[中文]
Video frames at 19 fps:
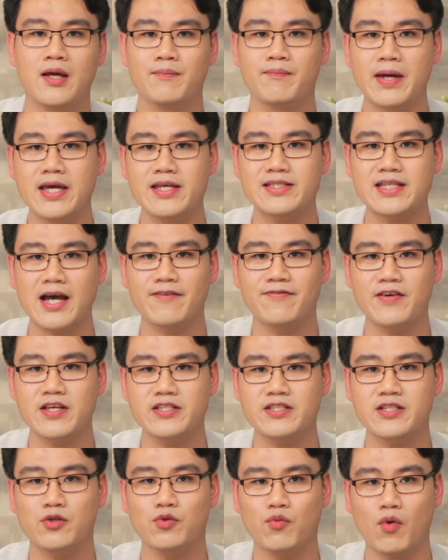每架飞
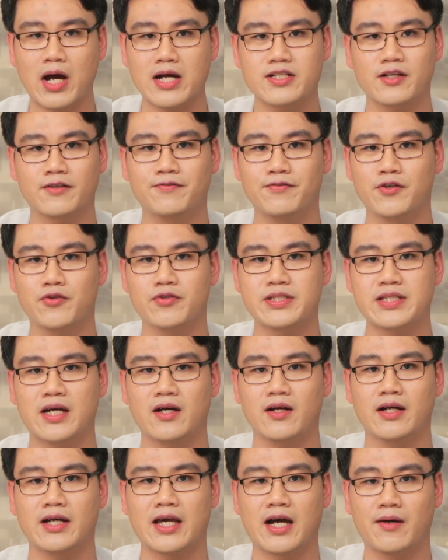机挂上副油
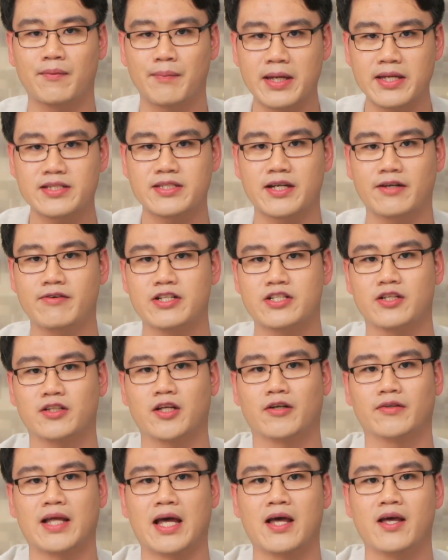箱，两枚响尾蛇
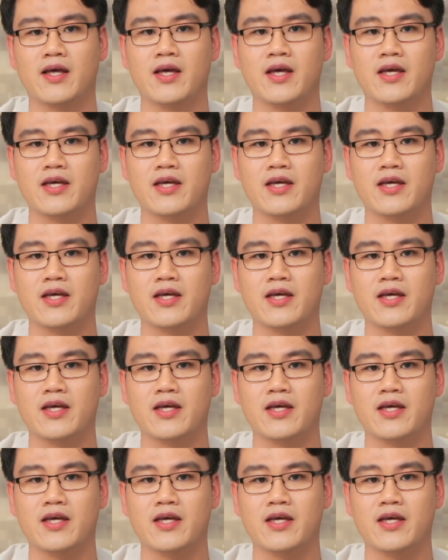导弹。